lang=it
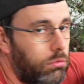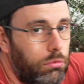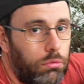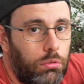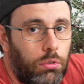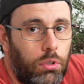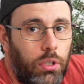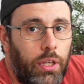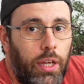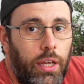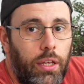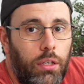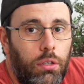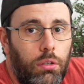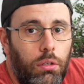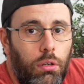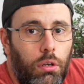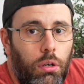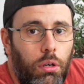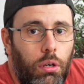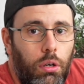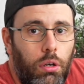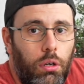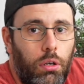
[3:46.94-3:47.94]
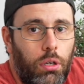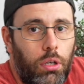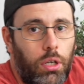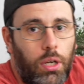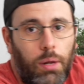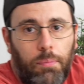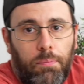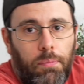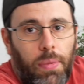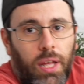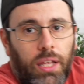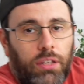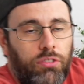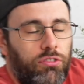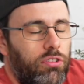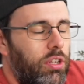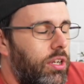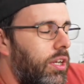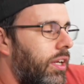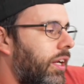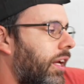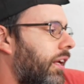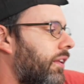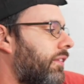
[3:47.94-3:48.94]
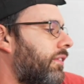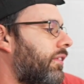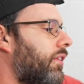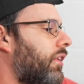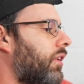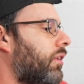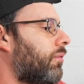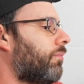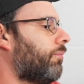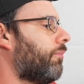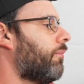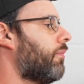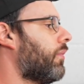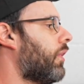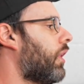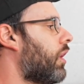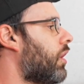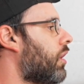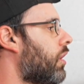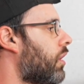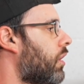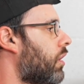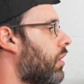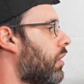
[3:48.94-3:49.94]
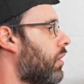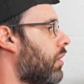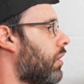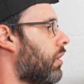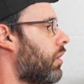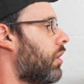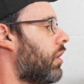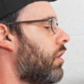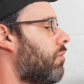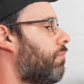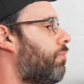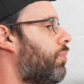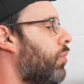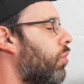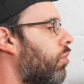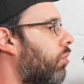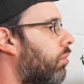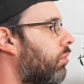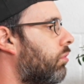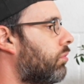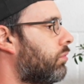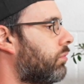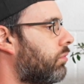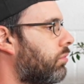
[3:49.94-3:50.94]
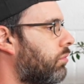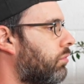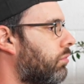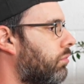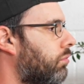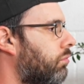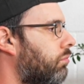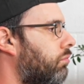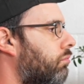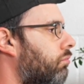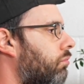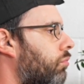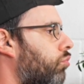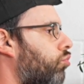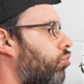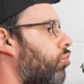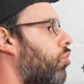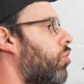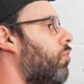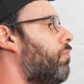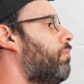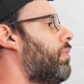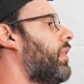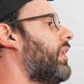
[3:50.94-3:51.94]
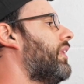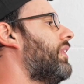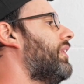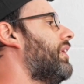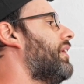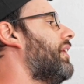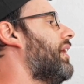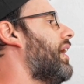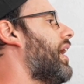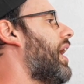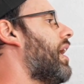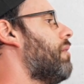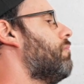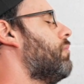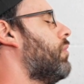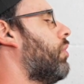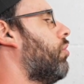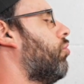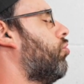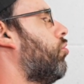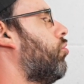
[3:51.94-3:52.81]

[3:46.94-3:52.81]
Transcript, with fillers: ok? Una bestia ragazzi, eh? E in più, super dinamico,